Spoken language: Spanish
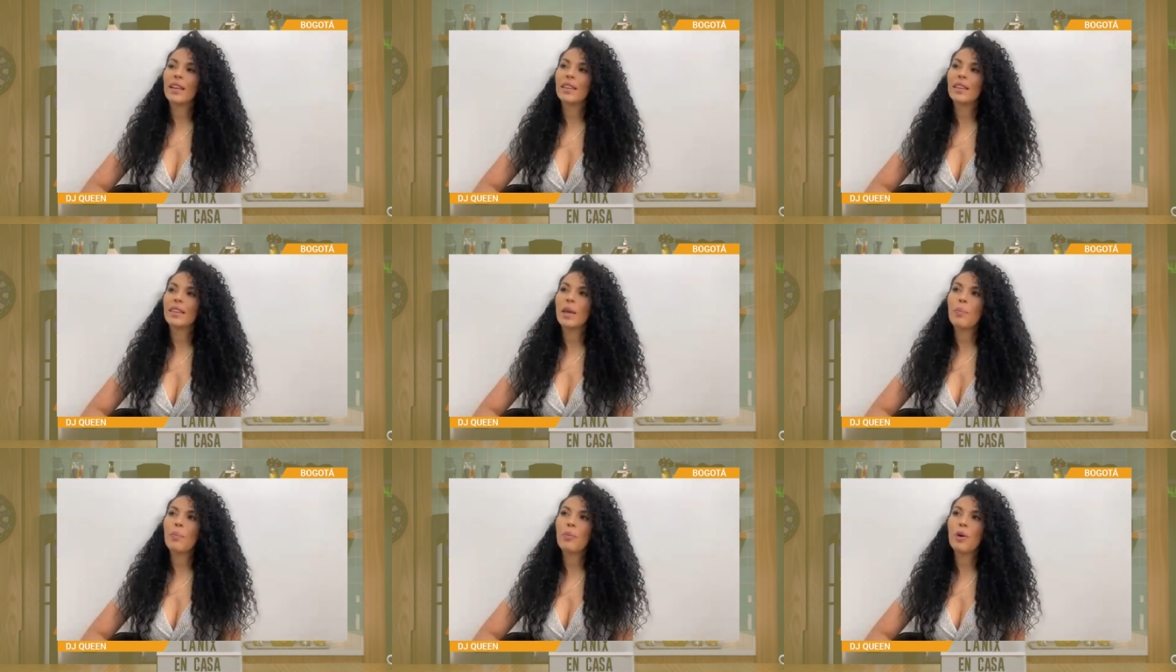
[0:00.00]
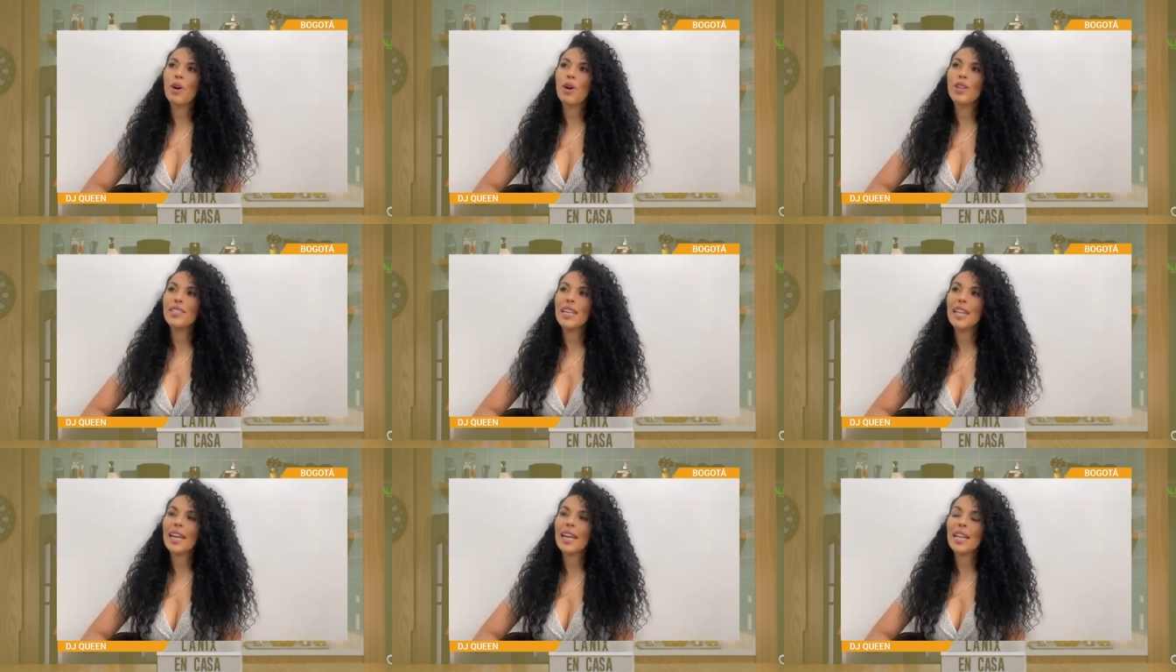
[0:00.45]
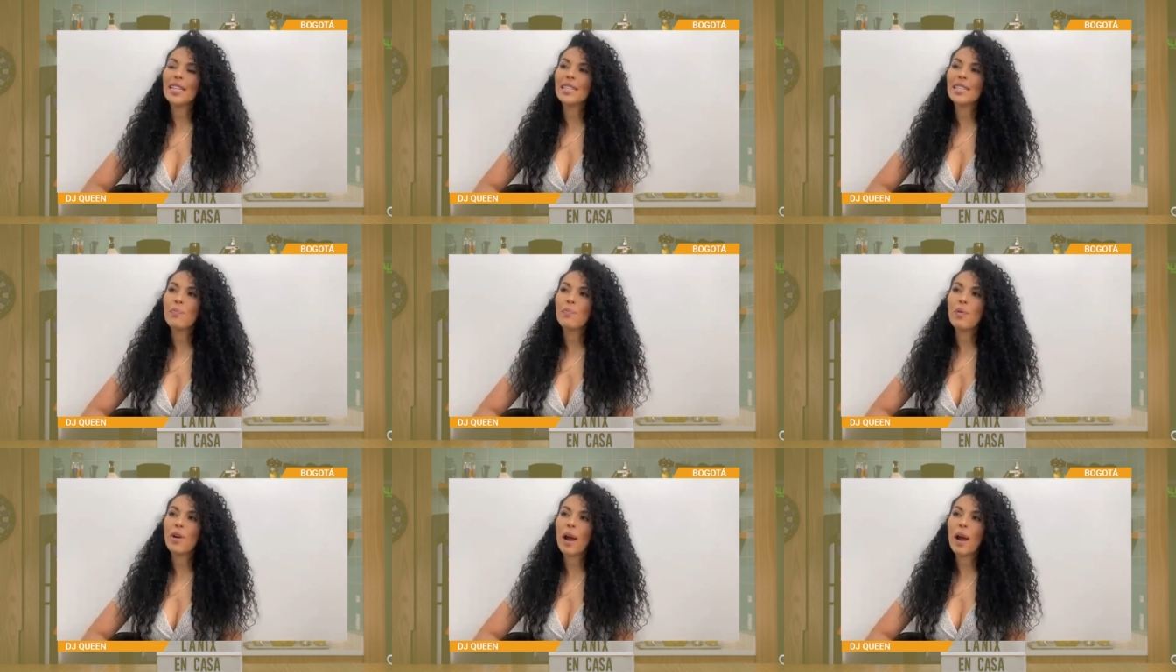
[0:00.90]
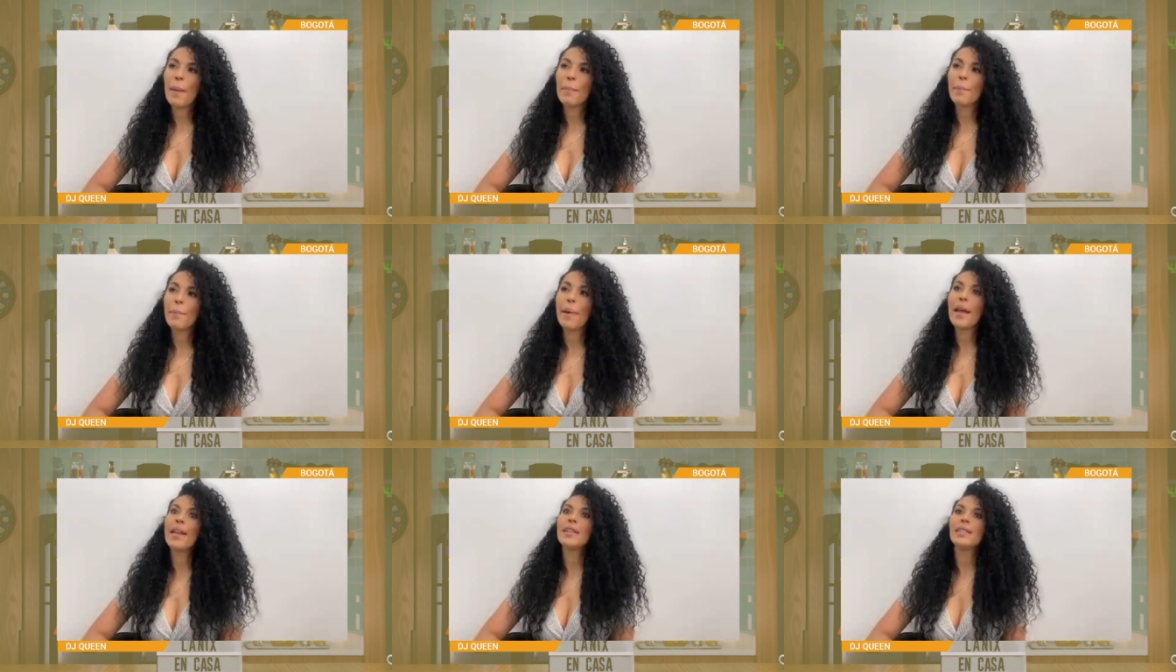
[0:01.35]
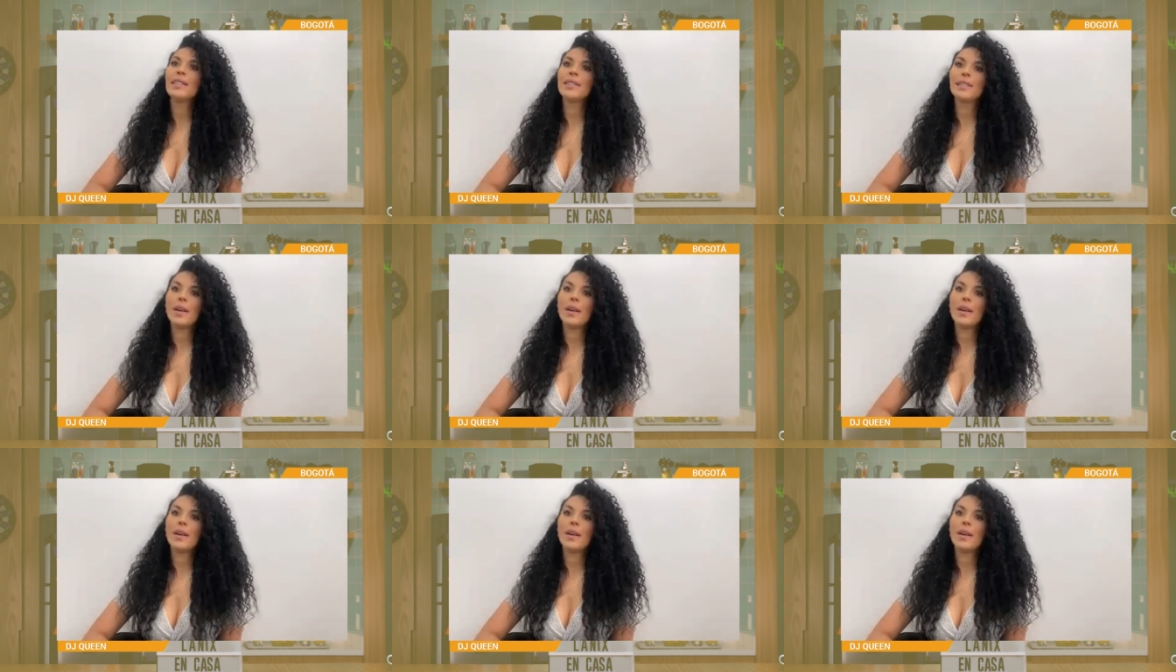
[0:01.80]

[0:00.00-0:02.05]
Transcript: Te puedo decir que en esa época apenas